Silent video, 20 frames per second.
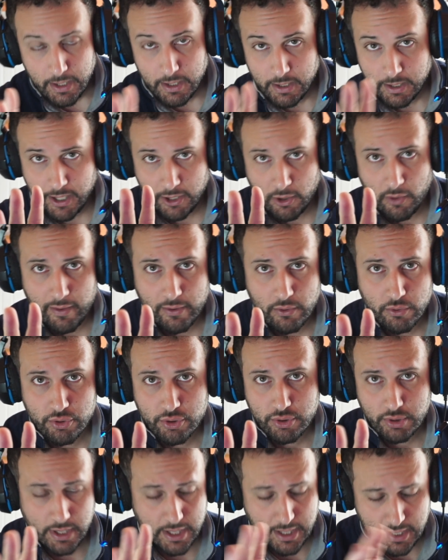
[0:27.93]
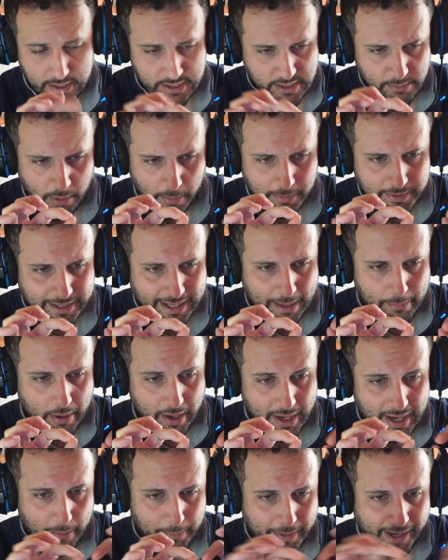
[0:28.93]
Quiero daros eh, simplemente
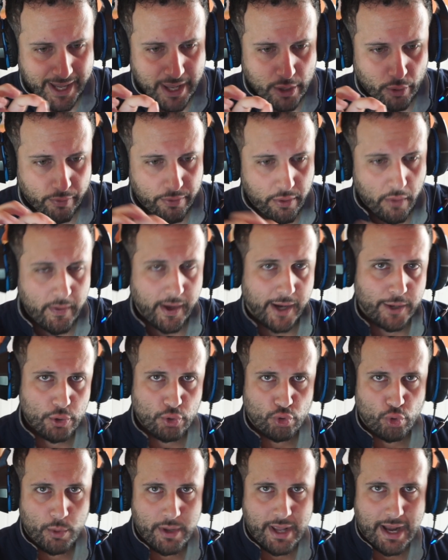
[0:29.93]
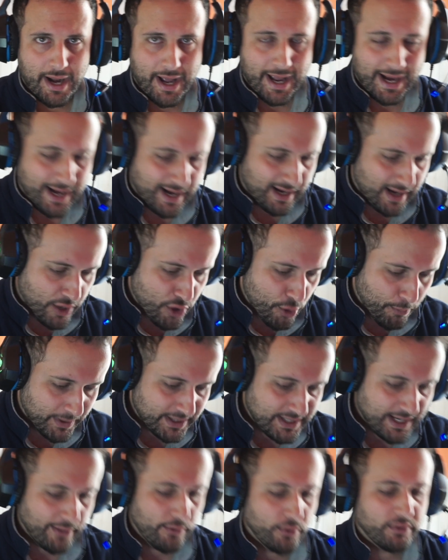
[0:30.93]
la, pequeña noción de que yo estuve ya el año
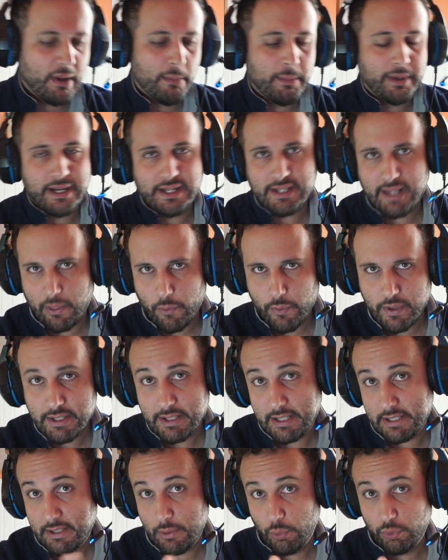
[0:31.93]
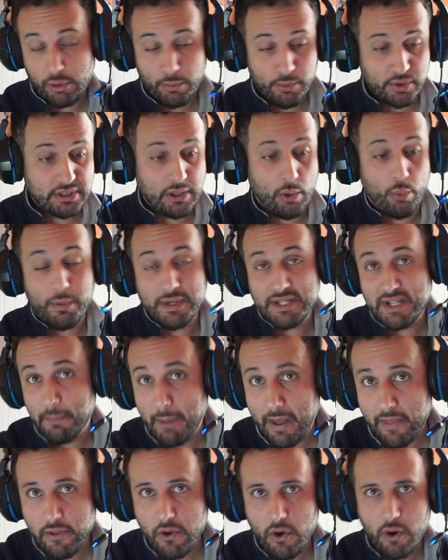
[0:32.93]
pasado, también he estado este, este último estado un mes y
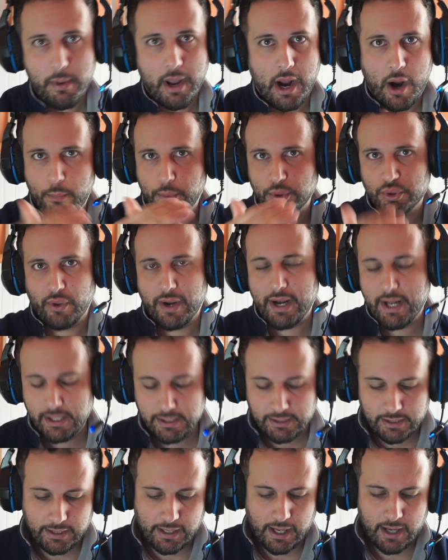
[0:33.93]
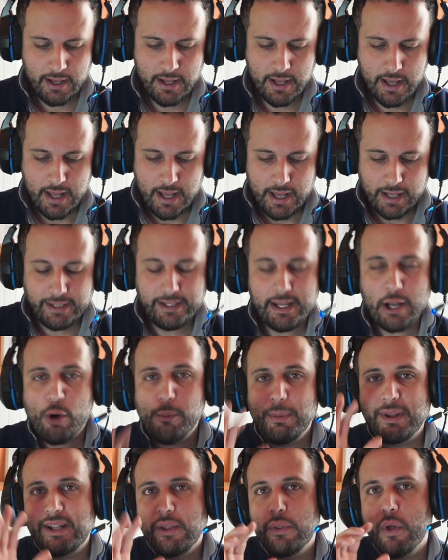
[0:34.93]
medio, he viajado por toda Argentina y he
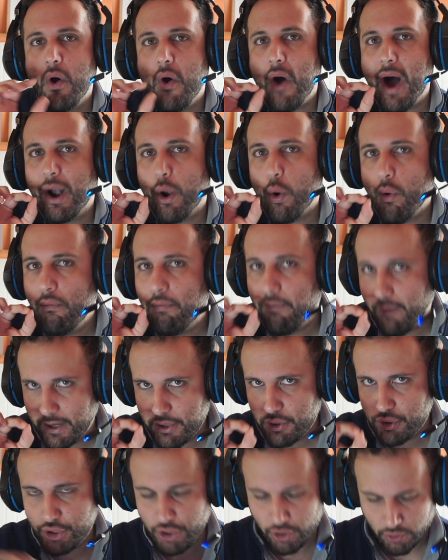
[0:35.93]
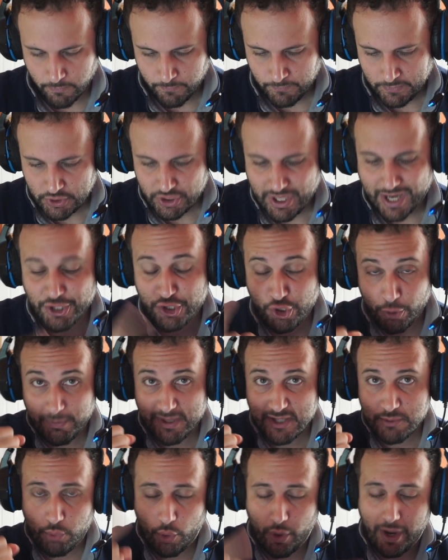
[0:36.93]
cometido algún fallo yo. O sea, yo
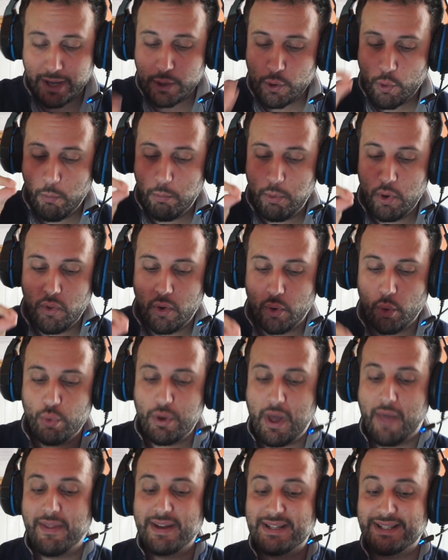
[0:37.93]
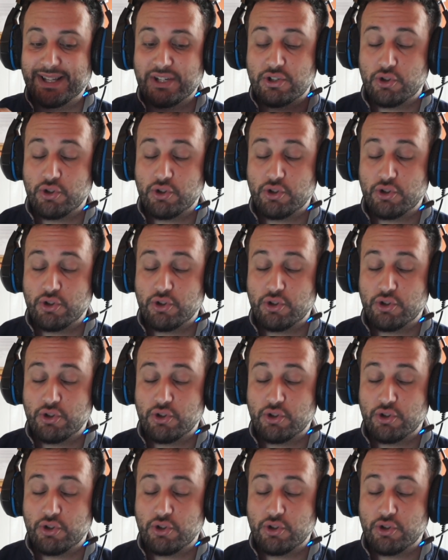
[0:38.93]
mismo he incumplido alguna de estas